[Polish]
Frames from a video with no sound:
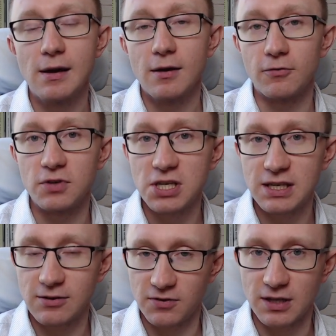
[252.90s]

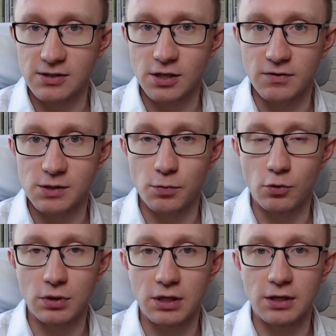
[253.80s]
wyniki finansowe
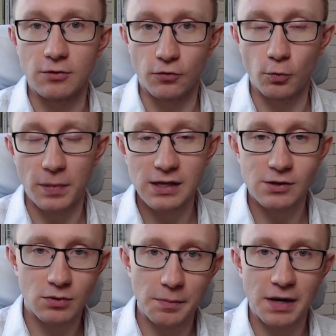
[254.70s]
spółki WP
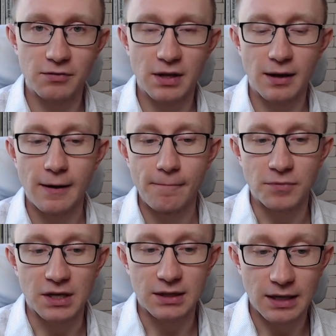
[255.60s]
są naprawdę
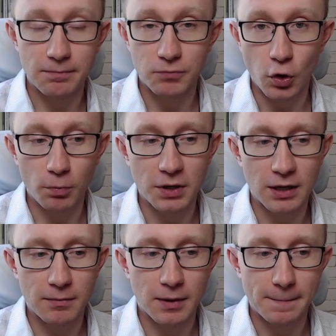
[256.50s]
e, na
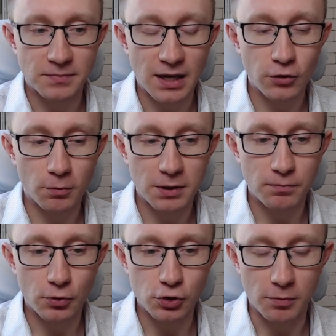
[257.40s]
dobrym, na dobrym
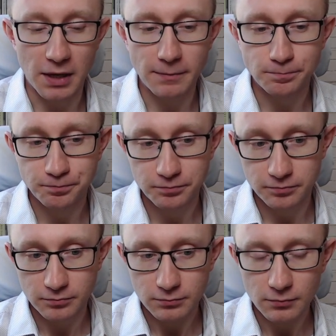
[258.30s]
poziomie.
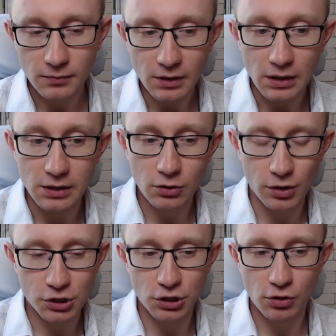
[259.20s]
No i
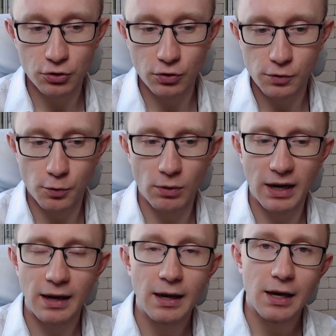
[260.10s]
jeżeli chodzi o
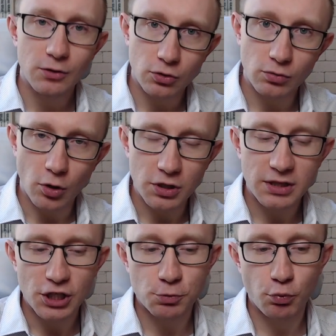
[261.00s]
spółkę, to oni
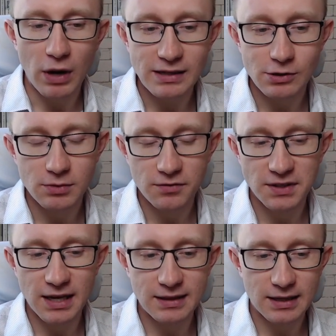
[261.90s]
też płacą
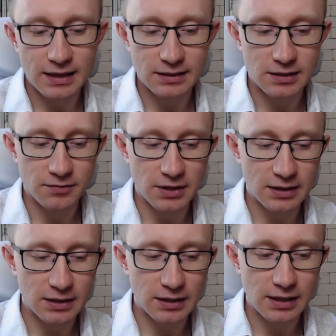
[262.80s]
dywidendę, ale ta
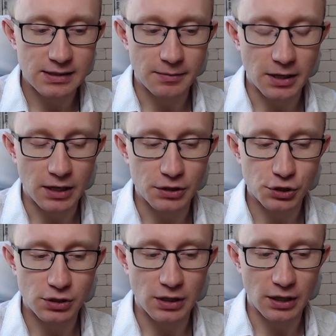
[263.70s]
dywidenda nie jest tam
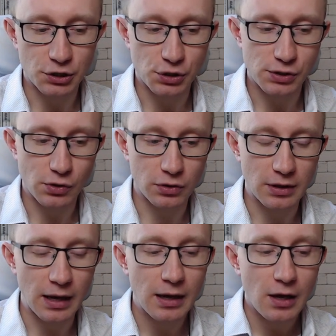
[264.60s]
jakaś, jakaś
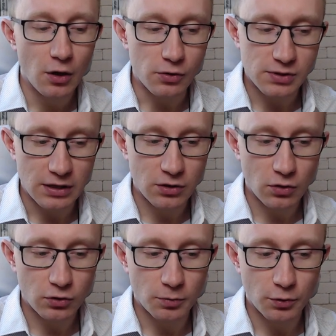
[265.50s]
istotna.
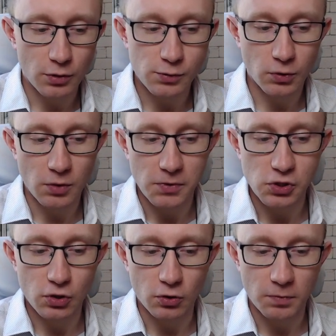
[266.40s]
Ostatnio to było złoty
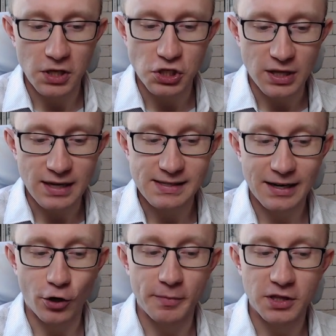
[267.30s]
55, teraz
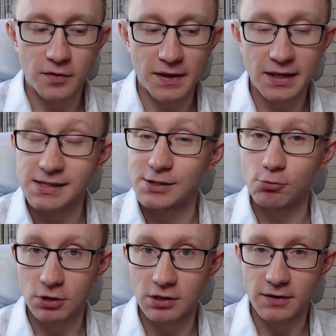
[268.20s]
rekomendowana jest
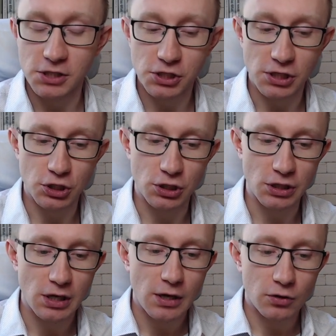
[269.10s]
złoty 20,
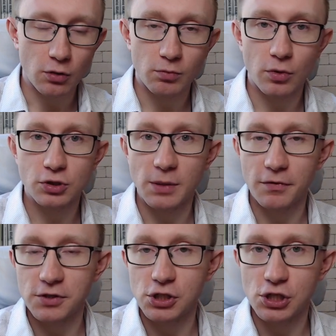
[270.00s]
czyli no, można
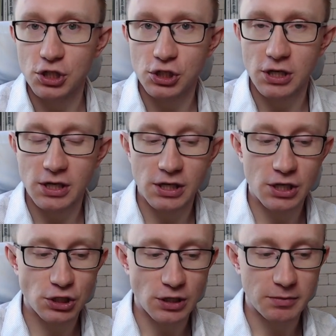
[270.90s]
powiedzieć jeszcze,
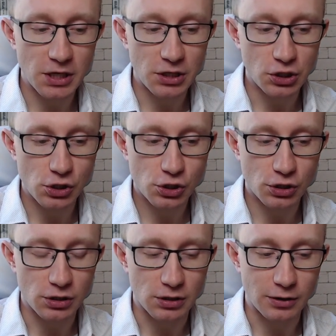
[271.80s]
jeszcze mniej niż
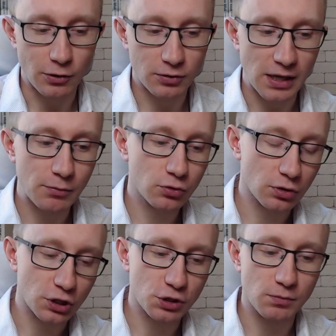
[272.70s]
e, rok temu. To
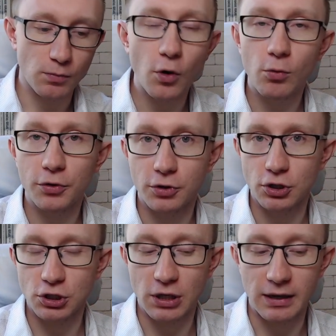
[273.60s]
też mogło
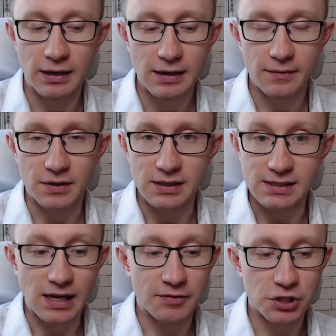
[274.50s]
troszeczkę e,
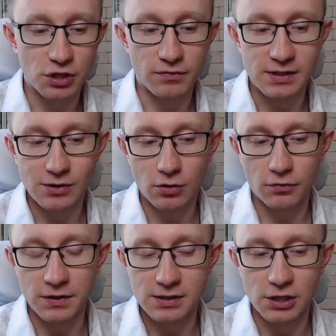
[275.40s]
zawieść inwestorów,
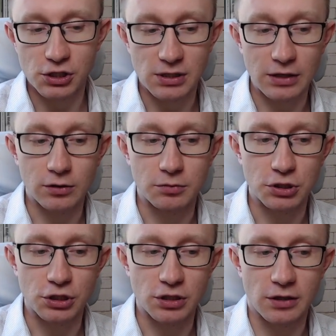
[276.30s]
więc też na to
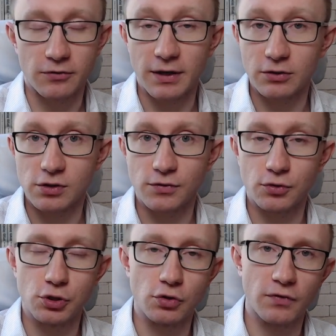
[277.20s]
myślę, że warto
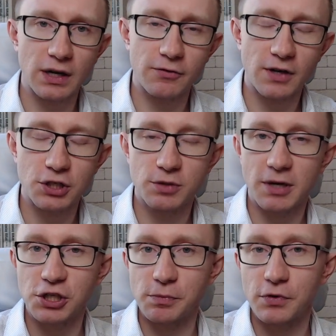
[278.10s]
zwrócić uwagę. W każdym
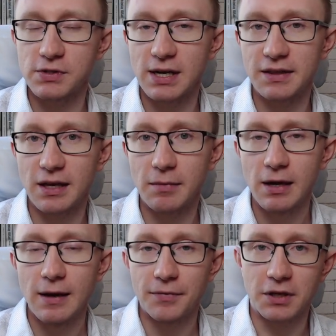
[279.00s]
razie pod względem
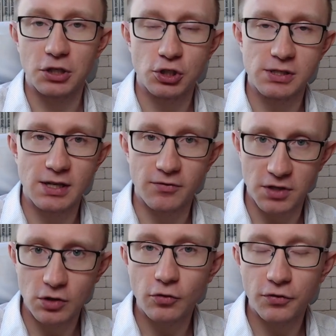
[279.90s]
takich czystych
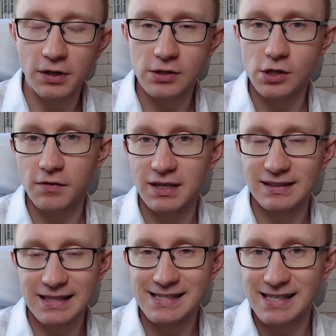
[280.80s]
wyników finansowych
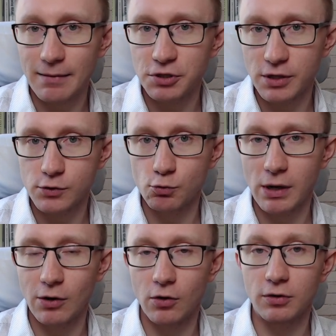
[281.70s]
nic tam się
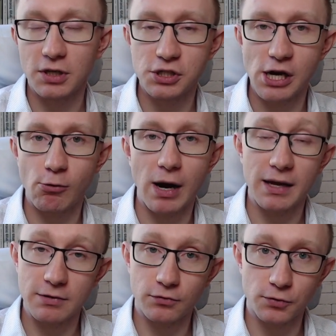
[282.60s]
złego nie działo
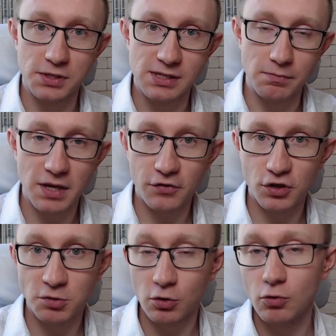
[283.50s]
ani w
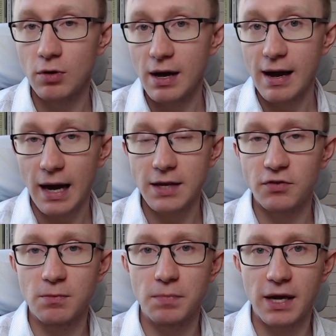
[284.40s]
2021 roku, ani w
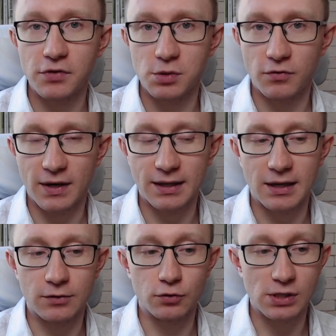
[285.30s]
tym pierwszym
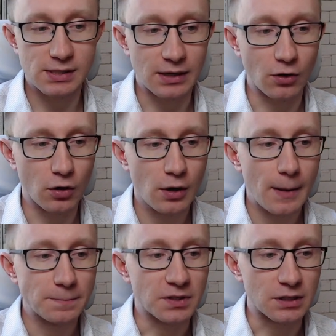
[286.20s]
kwartale
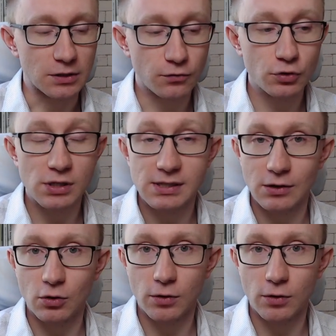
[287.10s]
2022